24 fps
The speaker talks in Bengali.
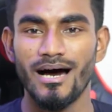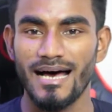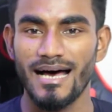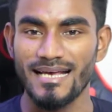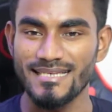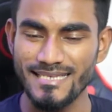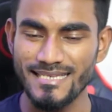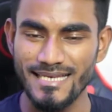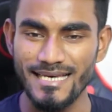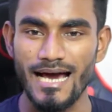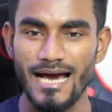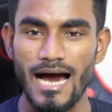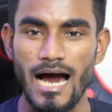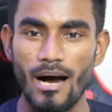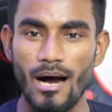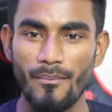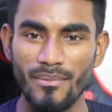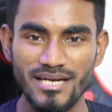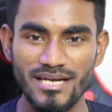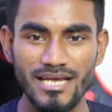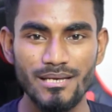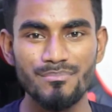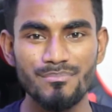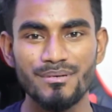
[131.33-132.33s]
আজকে
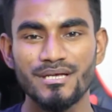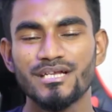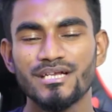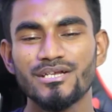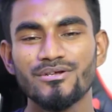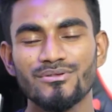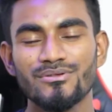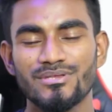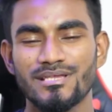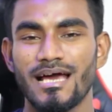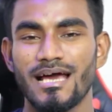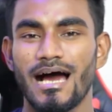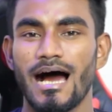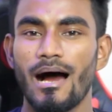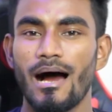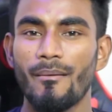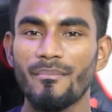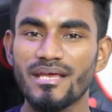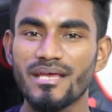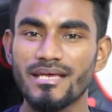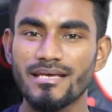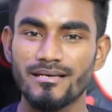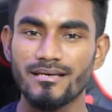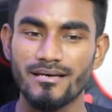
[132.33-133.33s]
আমার এই ভিডিওতে
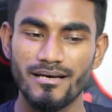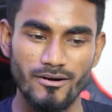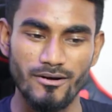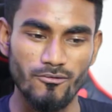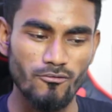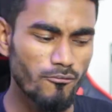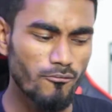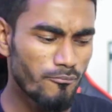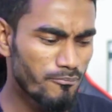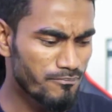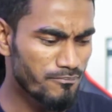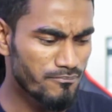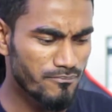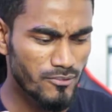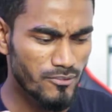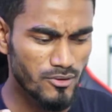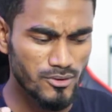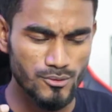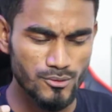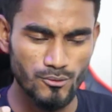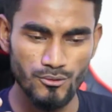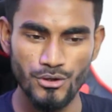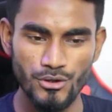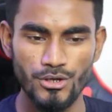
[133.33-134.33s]
আমি খুব
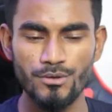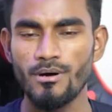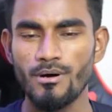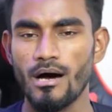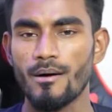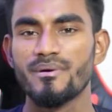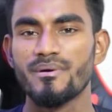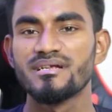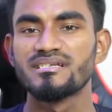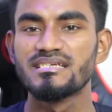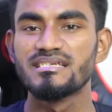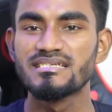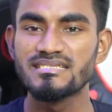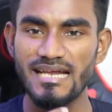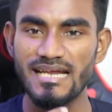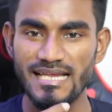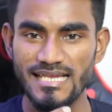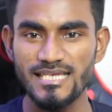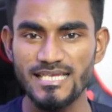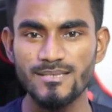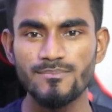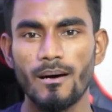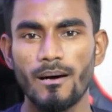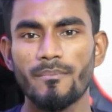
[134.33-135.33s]
সুন্দরভাবে
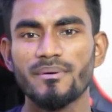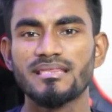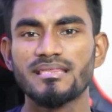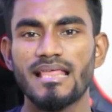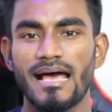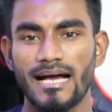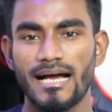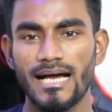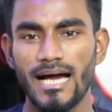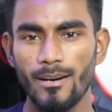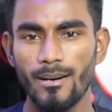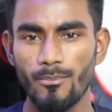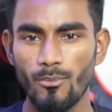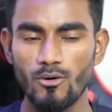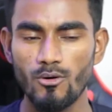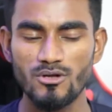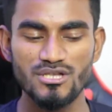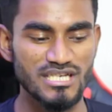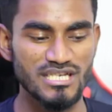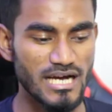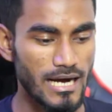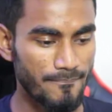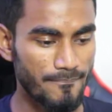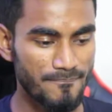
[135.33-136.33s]
ডিটেলসভাবে দেখাবো
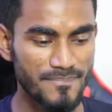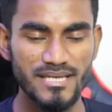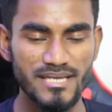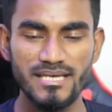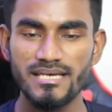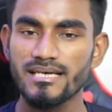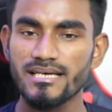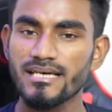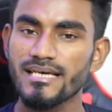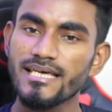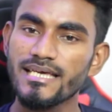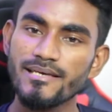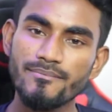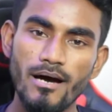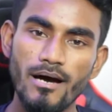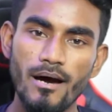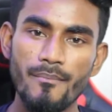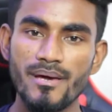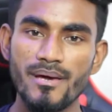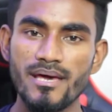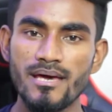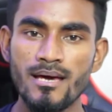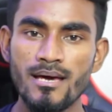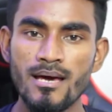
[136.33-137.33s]
যে আপনি
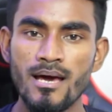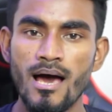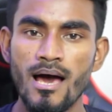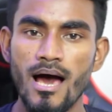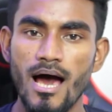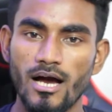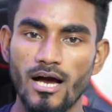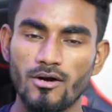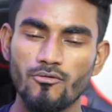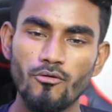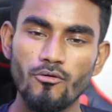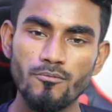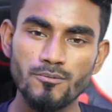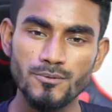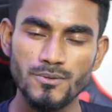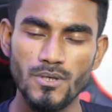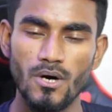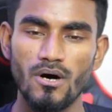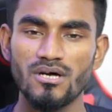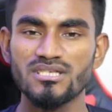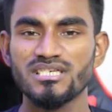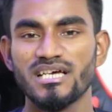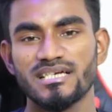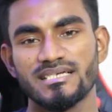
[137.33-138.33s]
কিভাবে খুব
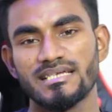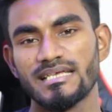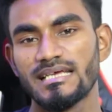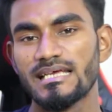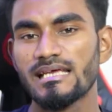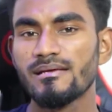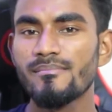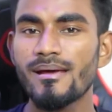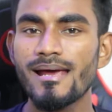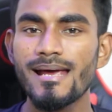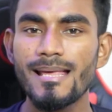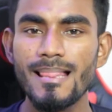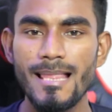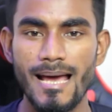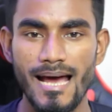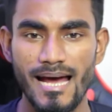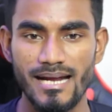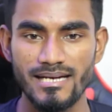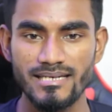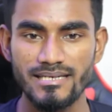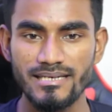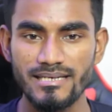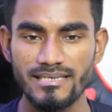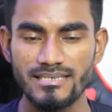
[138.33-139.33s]
সহজে একটি ইমেল
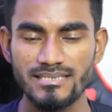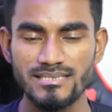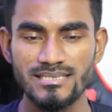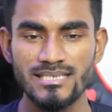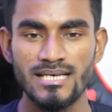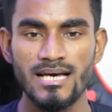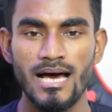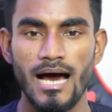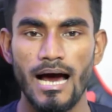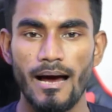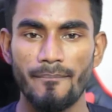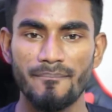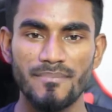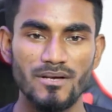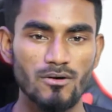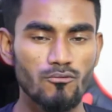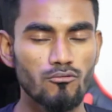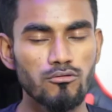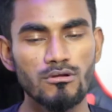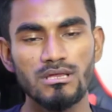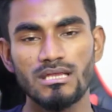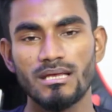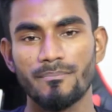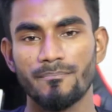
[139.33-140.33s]
অ্যাড্রেস আপনি
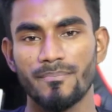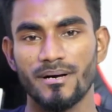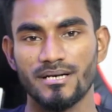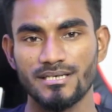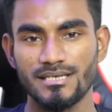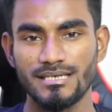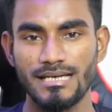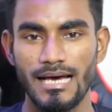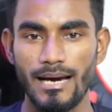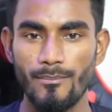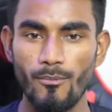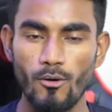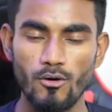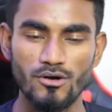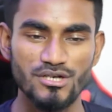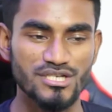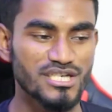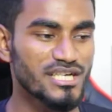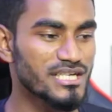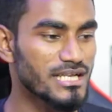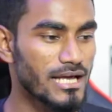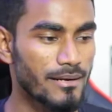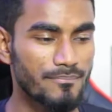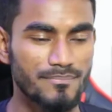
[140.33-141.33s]
খুলতে পারেন এবং
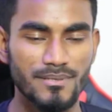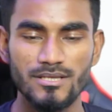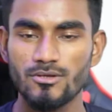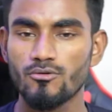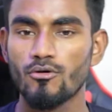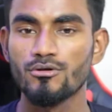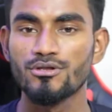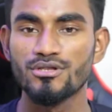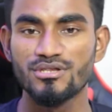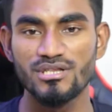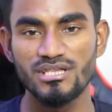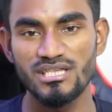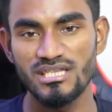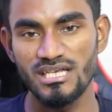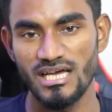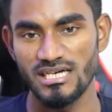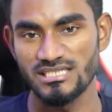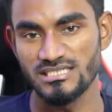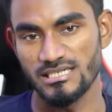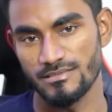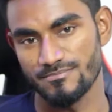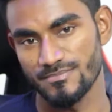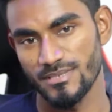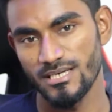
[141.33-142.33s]
সেটি আপনি দৈনন্দিন
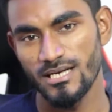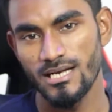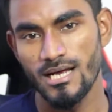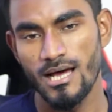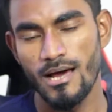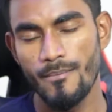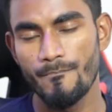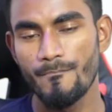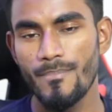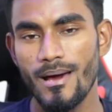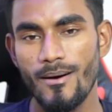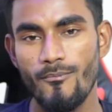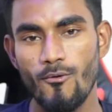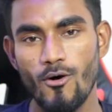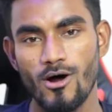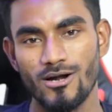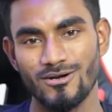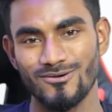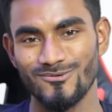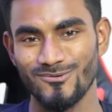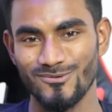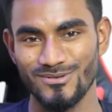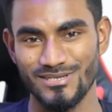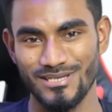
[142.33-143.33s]
কাজে আপনার ব্যবহার
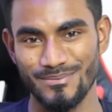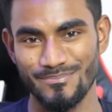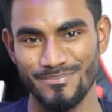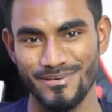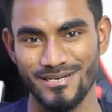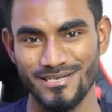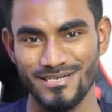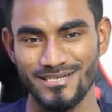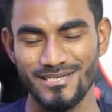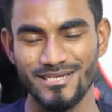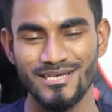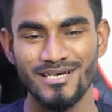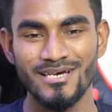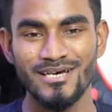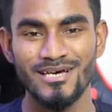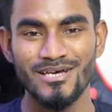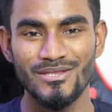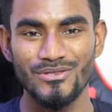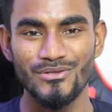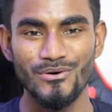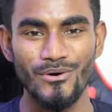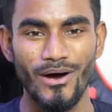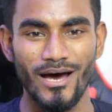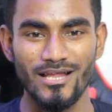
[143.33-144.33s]
করতে পারেন
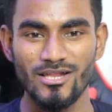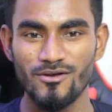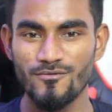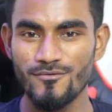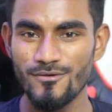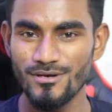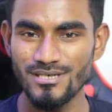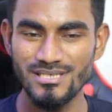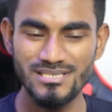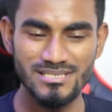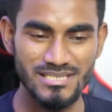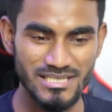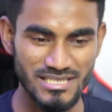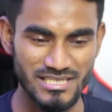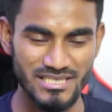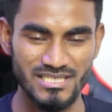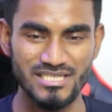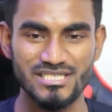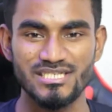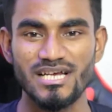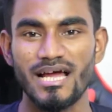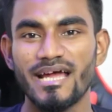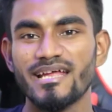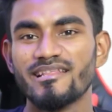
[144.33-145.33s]
তো হ্যালো ভিউয়ার্স দিস ইজ
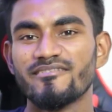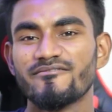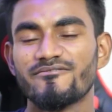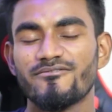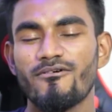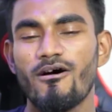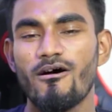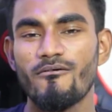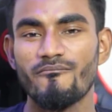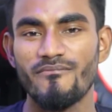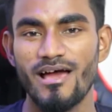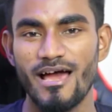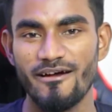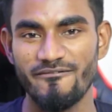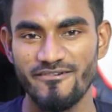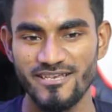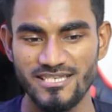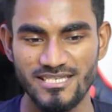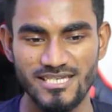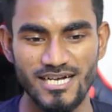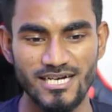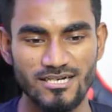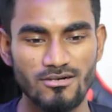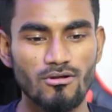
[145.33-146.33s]
শাইন ফ্রম এফ
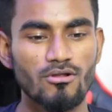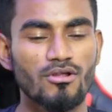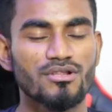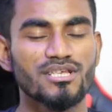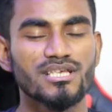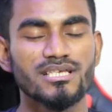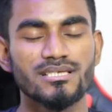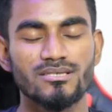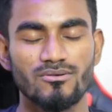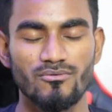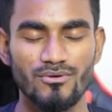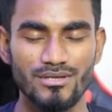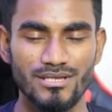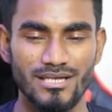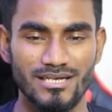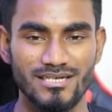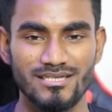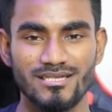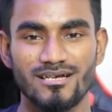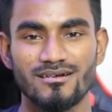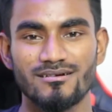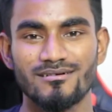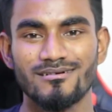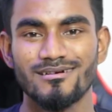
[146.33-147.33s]
এস টেকনোলজিস উইথ
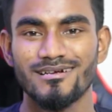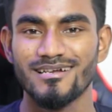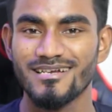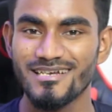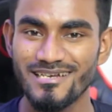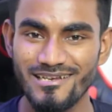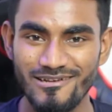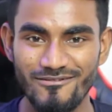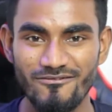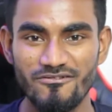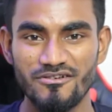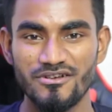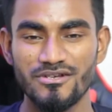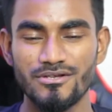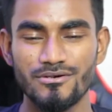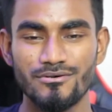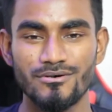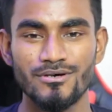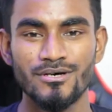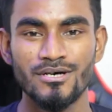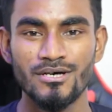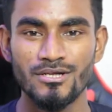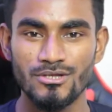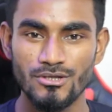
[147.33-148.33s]
অ্যানাদার নিউ ভিডিও
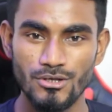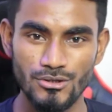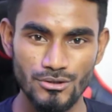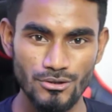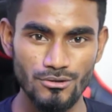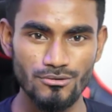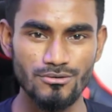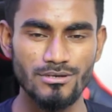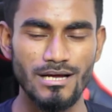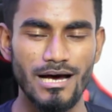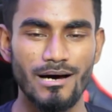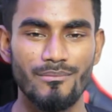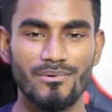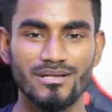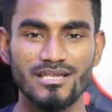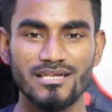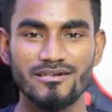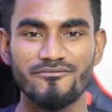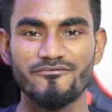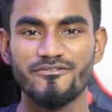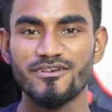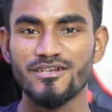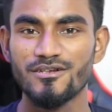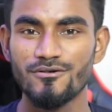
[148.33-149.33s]
তো চলুন আমাদের
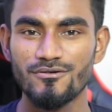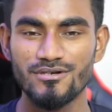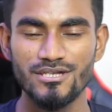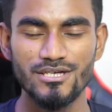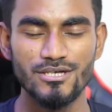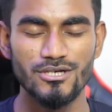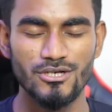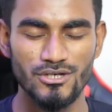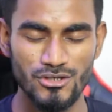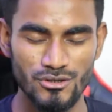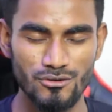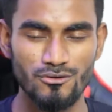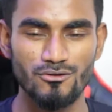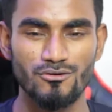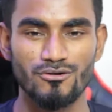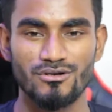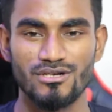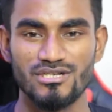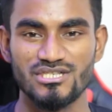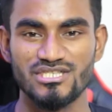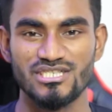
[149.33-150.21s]
ভিডিওটি শুরু করা